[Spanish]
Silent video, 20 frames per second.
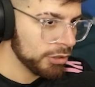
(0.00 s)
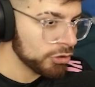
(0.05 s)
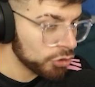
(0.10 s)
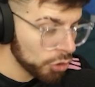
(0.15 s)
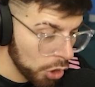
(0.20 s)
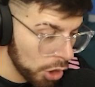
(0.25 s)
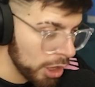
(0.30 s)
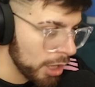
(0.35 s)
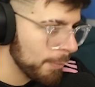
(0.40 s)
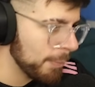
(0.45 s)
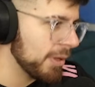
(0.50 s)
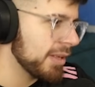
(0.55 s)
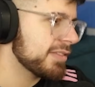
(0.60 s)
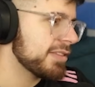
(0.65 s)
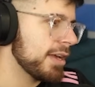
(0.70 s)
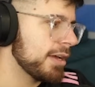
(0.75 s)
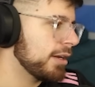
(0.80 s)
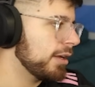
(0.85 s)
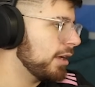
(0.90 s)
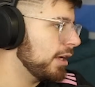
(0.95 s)
todos deben
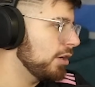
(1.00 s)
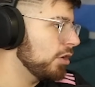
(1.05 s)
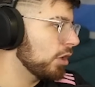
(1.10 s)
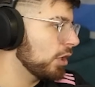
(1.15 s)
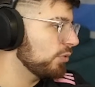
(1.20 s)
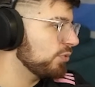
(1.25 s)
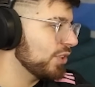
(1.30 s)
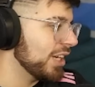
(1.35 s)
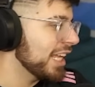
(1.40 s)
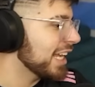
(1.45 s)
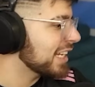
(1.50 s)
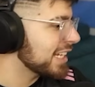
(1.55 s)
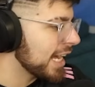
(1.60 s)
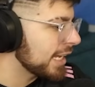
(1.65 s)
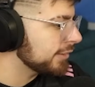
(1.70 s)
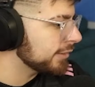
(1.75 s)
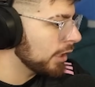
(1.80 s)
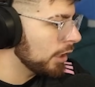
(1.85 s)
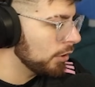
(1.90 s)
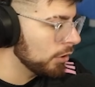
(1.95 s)
pensar en lo que fue el
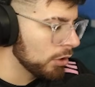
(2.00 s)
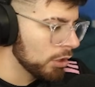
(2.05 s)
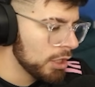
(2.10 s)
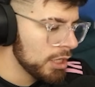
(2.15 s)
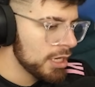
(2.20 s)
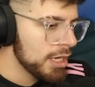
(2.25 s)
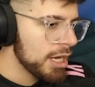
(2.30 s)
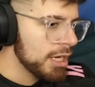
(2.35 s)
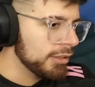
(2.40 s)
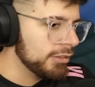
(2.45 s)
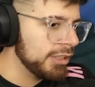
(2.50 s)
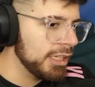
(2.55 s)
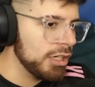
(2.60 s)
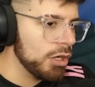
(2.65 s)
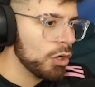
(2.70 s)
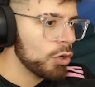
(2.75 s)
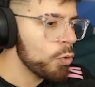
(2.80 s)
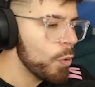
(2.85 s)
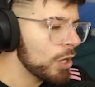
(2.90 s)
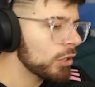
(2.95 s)
escándalo de los
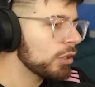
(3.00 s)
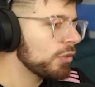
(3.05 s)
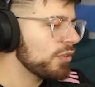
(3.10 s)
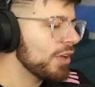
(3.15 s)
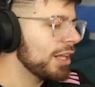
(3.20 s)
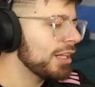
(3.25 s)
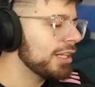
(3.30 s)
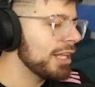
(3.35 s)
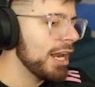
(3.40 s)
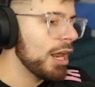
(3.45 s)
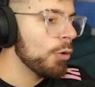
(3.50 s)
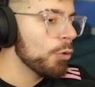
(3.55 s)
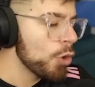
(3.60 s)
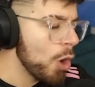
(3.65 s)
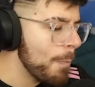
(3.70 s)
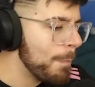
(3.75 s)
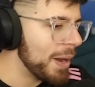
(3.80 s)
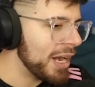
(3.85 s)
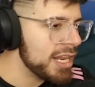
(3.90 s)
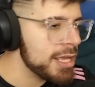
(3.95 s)
cuartos final de la
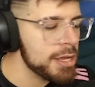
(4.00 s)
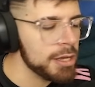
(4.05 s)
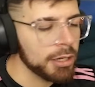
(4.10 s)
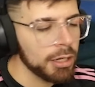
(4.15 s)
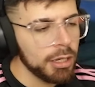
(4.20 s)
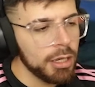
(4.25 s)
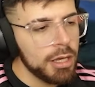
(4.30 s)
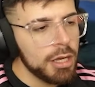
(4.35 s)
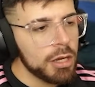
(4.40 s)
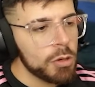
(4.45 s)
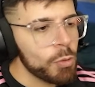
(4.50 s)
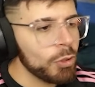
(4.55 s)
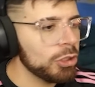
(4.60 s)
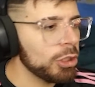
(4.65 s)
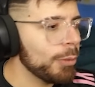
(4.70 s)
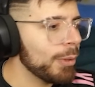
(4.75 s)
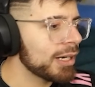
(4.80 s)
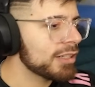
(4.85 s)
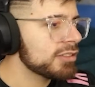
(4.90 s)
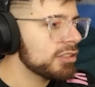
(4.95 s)
Europa League, cuando
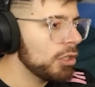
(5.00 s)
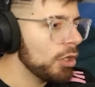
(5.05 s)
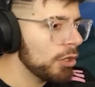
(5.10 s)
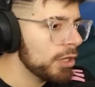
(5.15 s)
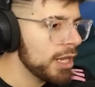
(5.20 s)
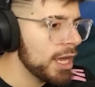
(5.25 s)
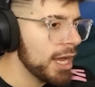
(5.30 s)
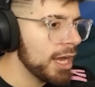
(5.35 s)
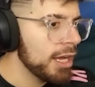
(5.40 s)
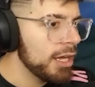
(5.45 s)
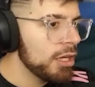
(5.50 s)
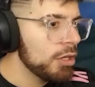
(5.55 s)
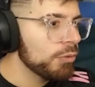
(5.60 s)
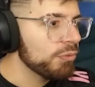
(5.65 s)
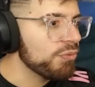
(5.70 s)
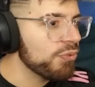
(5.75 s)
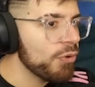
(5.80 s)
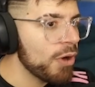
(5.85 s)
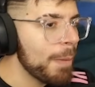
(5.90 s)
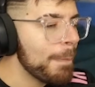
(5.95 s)
Barcelona
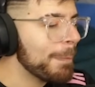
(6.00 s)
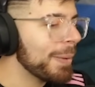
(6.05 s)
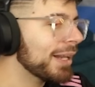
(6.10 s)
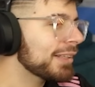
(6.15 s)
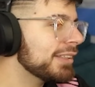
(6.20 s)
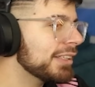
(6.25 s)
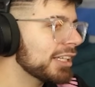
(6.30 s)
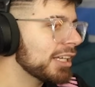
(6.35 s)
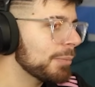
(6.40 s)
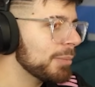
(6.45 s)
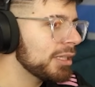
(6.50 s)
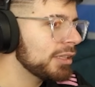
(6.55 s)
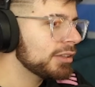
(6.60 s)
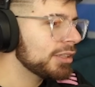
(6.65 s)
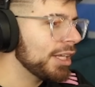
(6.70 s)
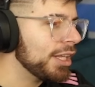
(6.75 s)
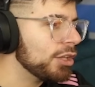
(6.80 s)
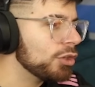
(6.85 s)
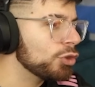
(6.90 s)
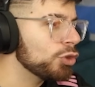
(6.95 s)
fue prácticamente
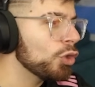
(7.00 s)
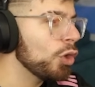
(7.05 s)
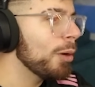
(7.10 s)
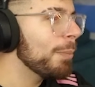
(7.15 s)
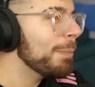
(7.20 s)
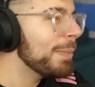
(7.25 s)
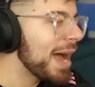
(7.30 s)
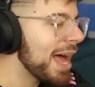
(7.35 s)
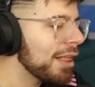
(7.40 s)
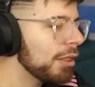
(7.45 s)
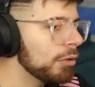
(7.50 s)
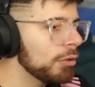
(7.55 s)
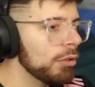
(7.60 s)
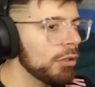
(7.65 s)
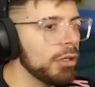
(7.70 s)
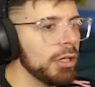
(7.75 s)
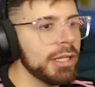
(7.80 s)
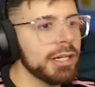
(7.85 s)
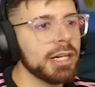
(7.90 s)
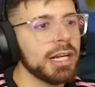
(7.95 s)
domado
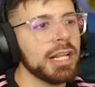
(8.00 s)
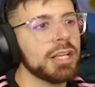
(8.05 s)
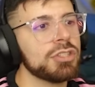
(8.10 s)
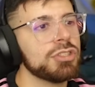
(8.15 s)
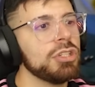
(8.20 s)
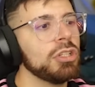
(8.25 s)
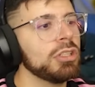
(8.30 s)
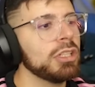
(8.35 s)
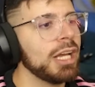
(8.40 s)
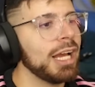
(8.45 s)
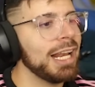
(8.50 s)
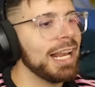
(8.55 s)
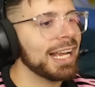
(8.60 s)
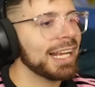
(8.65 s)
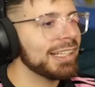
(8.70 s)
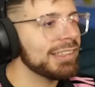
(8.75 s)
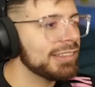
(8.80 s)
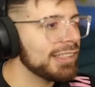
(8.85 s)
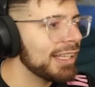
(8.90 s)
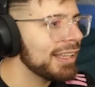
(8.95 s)
en relación a la
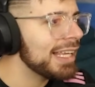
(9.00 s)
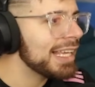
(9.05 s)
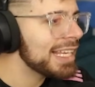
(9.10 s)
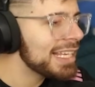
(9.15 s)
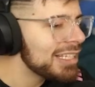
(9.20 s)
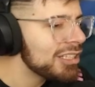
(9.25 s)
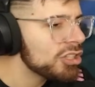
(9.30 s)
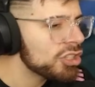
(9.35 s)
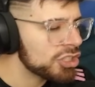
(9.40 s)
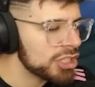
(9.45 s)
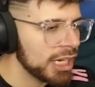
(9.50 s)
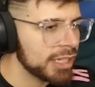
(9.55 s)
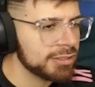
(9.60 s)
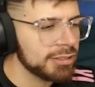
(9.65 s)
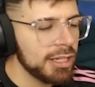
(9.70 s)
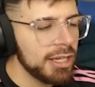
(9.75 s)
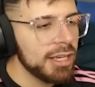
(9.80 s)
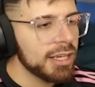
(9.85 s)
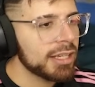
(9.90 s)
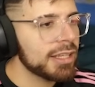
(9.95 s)
cantidad de hinchas
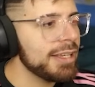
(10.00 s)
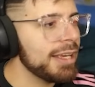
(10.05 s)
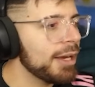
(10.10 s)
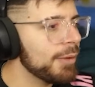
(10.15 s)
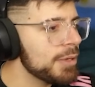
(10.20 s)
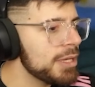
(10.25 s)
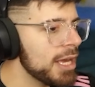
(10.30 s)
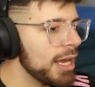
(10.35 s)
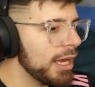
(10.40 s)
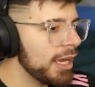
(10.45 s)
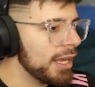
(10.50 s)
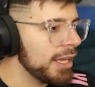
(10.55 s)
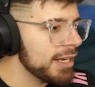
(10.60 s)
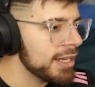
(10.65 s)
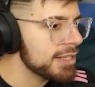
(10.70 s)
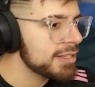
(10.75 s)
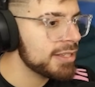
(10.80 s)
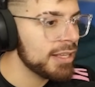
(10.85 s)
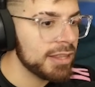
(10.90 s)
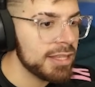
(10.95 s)
que había en
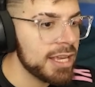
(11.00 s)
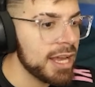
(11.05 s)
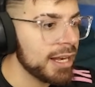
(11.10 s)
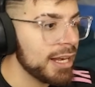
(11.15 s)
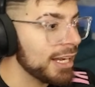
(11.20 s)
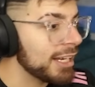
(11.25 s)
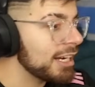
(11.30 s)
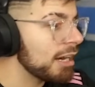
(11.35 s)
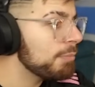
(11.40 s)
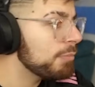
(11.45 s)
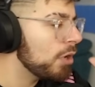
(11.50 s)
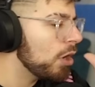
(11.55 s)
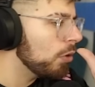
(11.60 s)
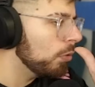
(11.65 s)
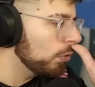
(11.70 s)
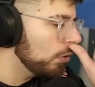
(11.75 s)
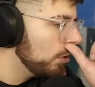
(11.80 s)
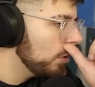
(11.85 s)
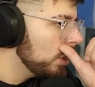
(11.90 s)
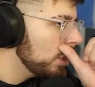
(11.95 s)
ese día en el Camp Nou.
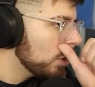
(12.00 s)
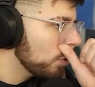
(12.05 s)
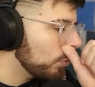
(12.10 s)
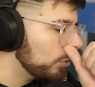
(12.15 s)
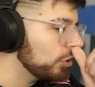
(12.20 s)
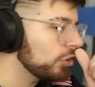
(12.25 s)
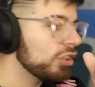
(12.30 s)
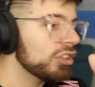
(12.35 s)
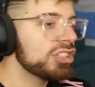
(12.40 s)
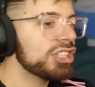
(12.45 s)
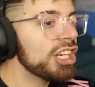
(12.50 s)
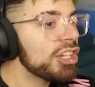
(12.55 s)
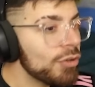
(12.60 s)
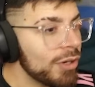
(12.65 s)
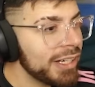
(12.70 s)
Cuando se llenó el